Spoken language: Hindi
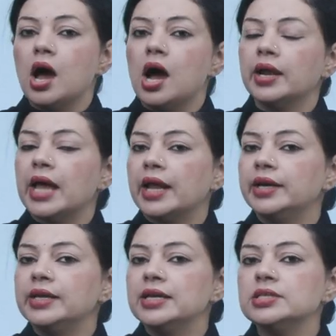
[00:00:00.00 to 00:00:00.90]
आर
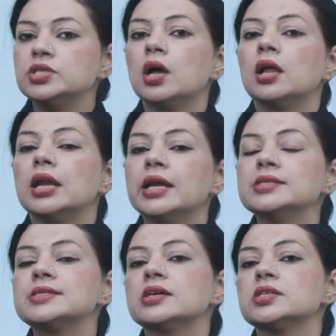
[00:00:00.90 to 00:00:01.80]
हेरिटेज
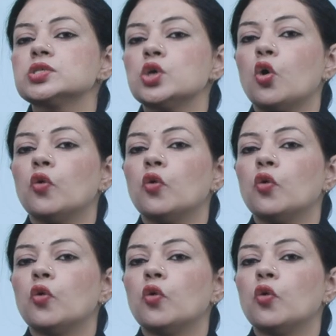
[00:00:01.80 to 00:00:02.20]
लिंक्स अस